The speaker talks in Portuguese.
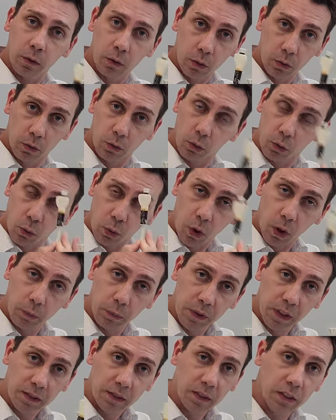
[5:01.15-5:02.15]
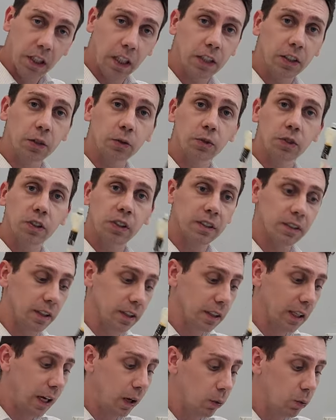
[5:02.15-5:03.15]
Todo o corpo desse date eu
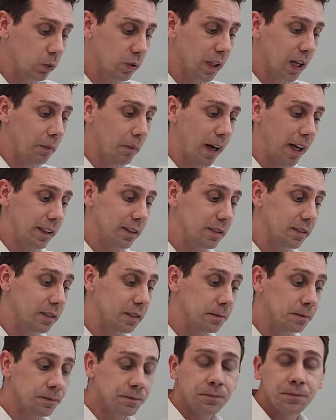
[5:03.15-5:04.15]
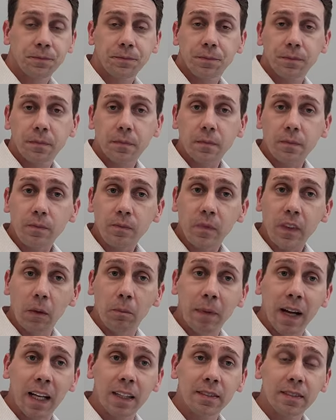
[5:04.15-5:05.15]
utilizei a O1 da Amaris.
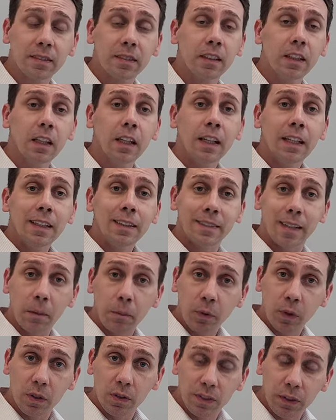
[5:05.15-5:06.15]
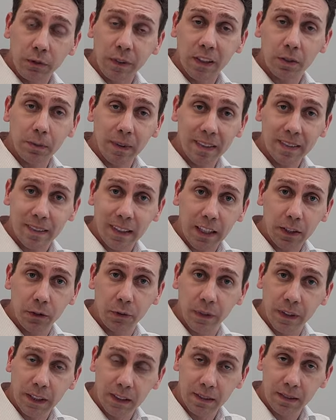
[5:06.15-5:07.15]
Mas, sempre quando você faz uma
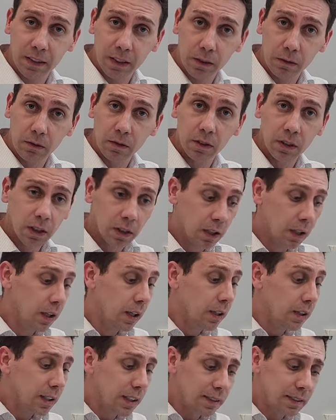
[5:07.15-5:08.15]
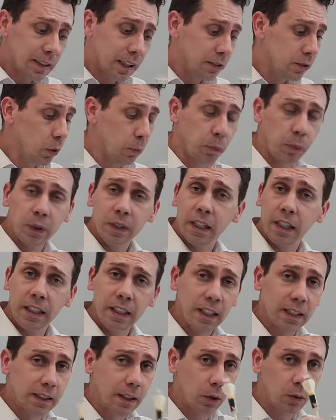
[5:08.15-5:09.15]
estratificação, nesse caso eu
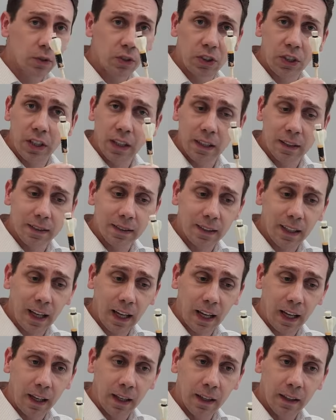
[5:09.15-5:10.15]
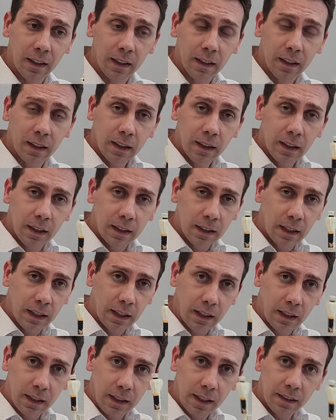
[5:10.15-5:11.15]
poderia até utilizar
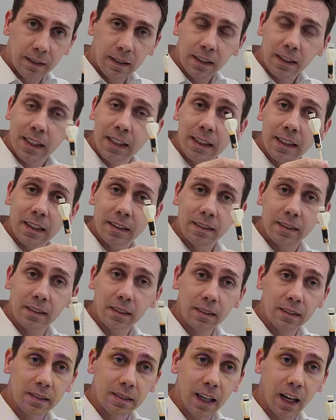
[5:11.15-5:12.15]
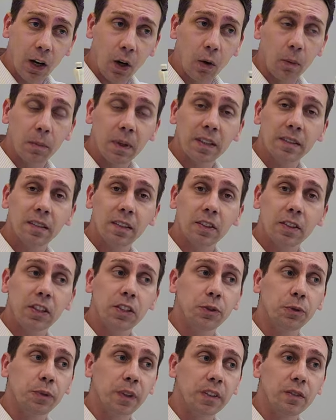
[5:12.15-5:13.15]
uh, esse aqui na incisal, mas a
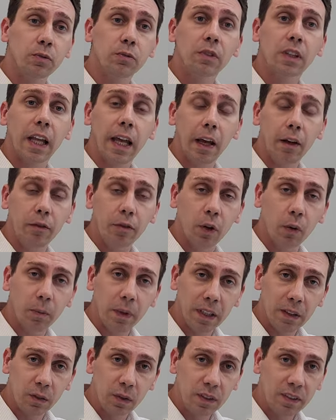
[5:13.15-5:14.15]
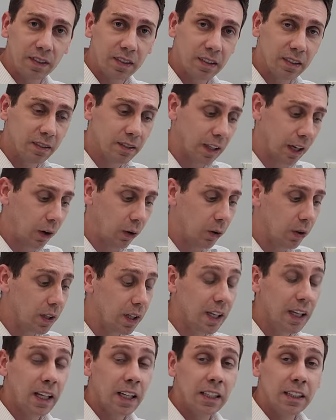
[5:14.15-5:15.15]
gente fez um leve aumento incisal.
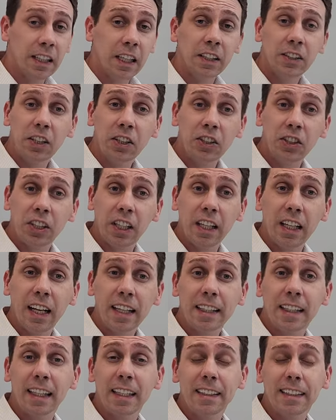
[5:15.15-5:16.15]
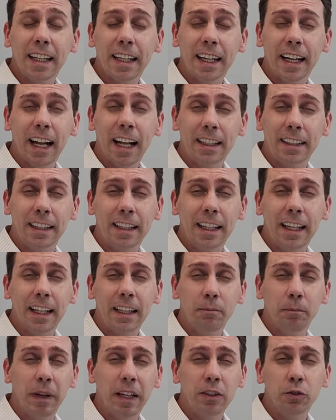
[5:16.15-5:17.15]
E a gente queria aquele
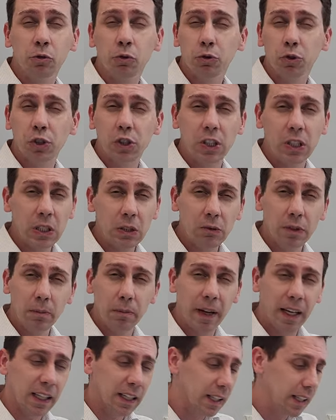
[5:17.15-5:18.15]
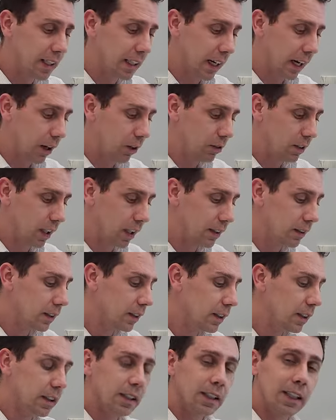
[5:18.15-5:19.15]
degradê bem sutil e bem legal, né?
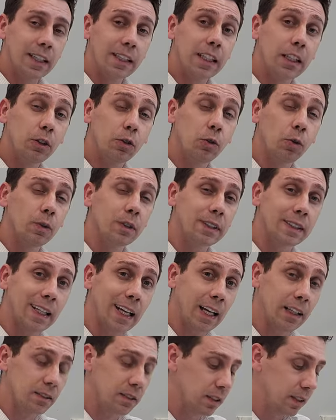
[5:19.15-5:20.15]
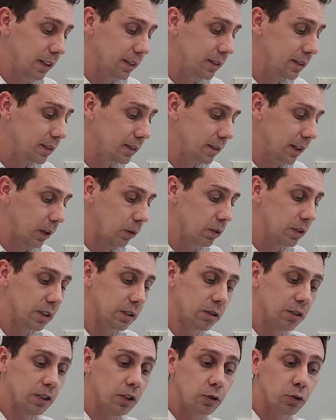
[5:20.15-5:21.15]
E aquele contraste na incisal.
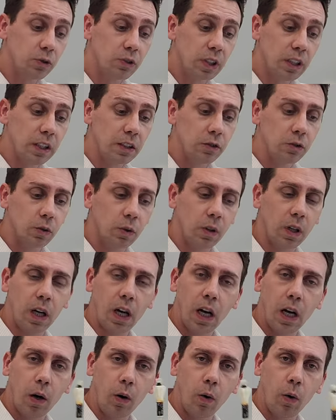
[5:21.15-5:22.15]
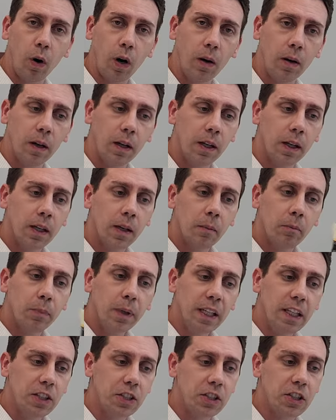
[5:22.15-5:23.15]
Então a gente utilizou a O
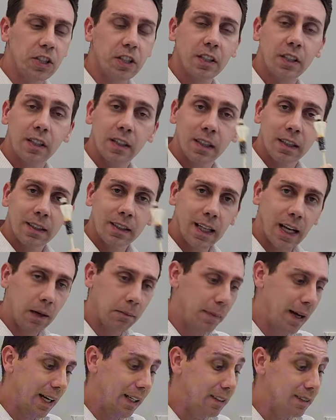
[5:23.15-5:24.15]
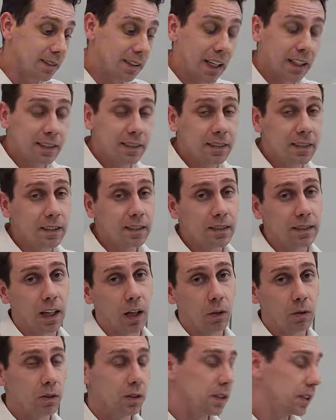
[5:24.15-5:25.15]
Bleach da Amaris na
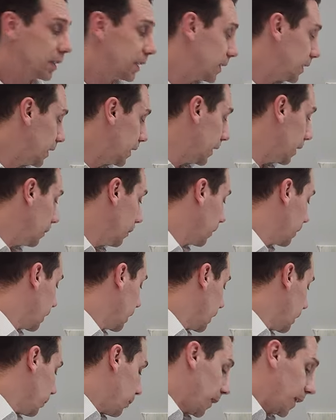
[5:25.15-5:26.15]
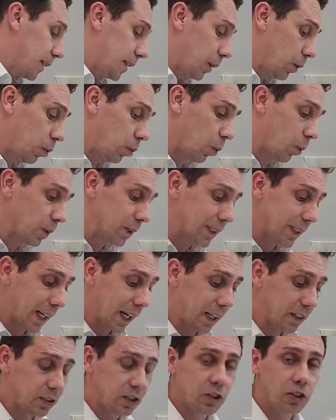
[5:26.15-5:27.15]
incisal, que para ter o
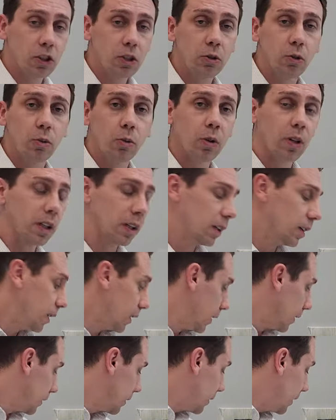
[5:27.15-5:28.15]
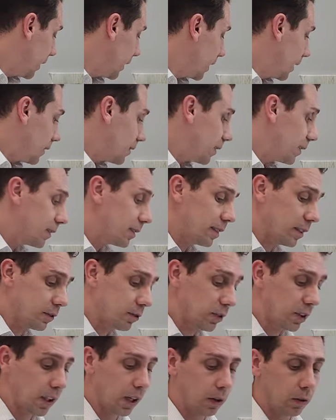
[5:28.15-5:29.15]
contraste de cor, seria
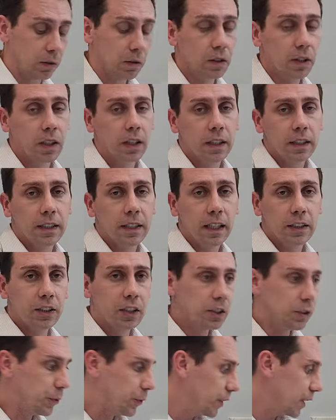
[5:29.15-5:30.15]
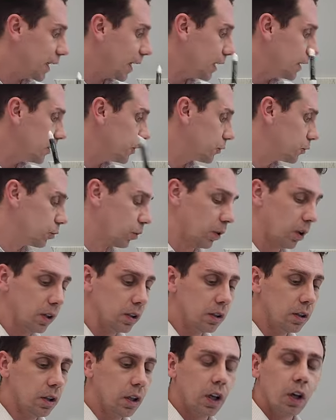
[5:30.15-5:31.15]
sensacional. E a gente
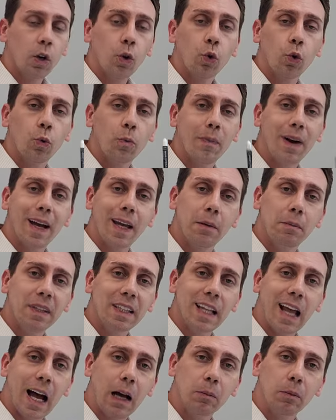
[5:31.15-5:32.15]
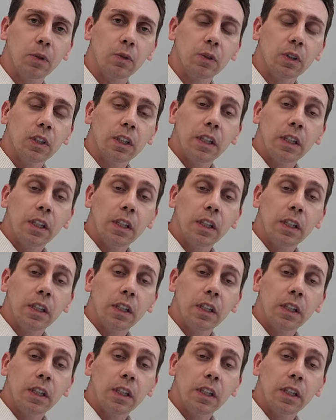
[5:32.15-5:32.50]
finalizou com uma MW.